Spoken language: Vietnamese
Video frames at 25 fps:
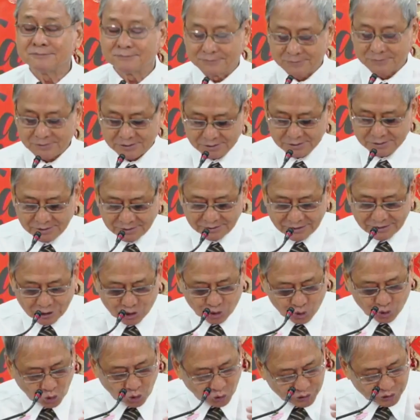nhưng là
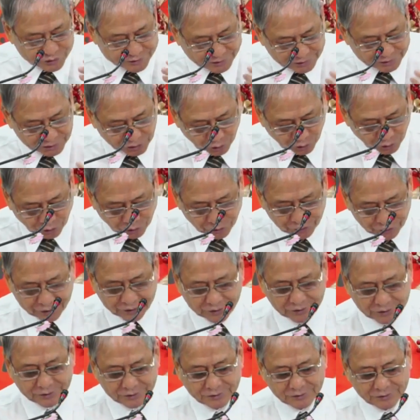Chúa của chính
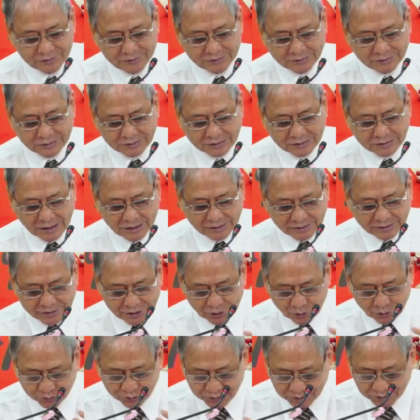tôi. Ngài
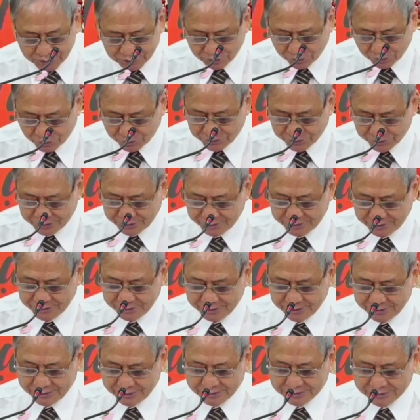yêu thương tôi,
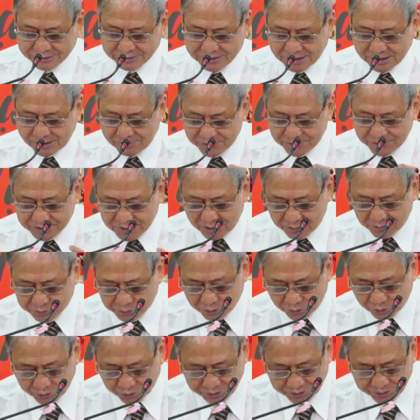chăm sóc
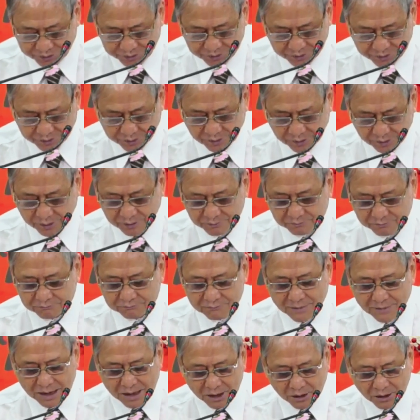tôi,
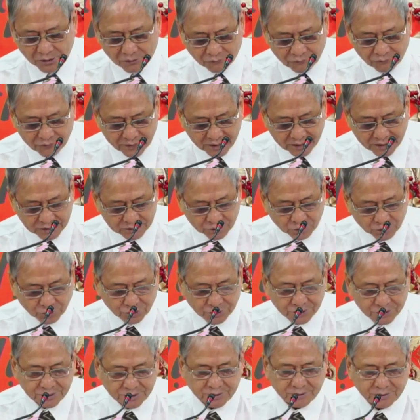bảo vệ
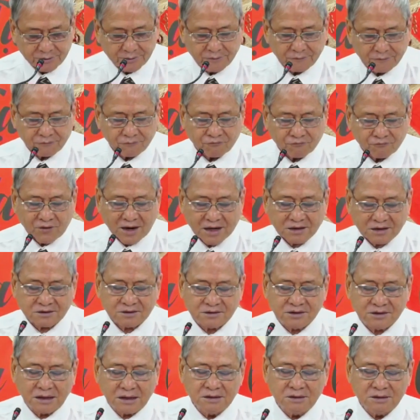tôi và
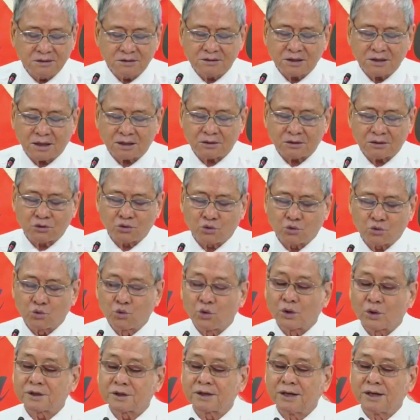dẫn dắt
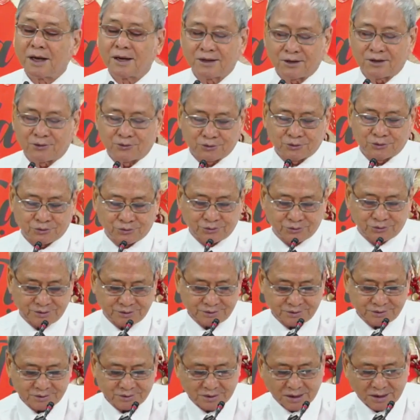cuộc đời của tôi.
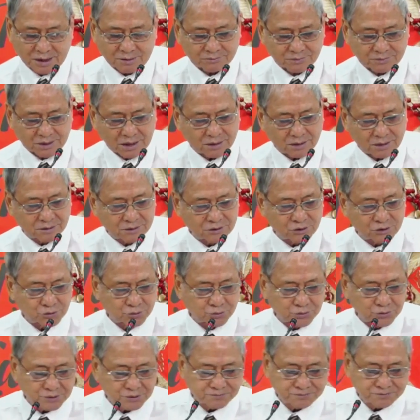Cảm tạ ơn
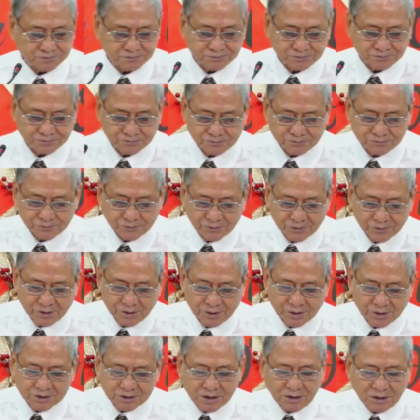Chúa.
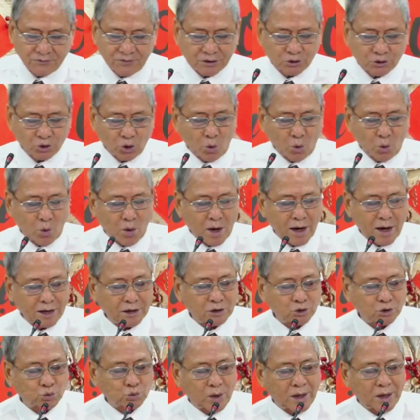Chính vì tôi
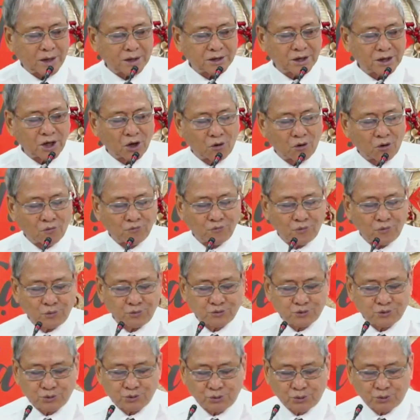hoàn toàn đầu phục
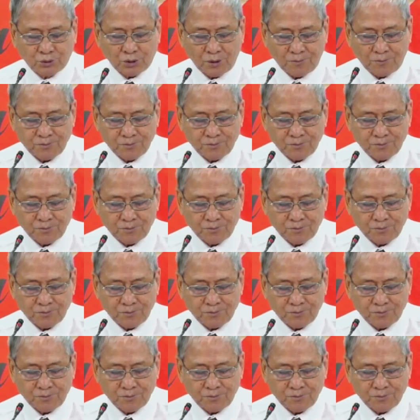Chúa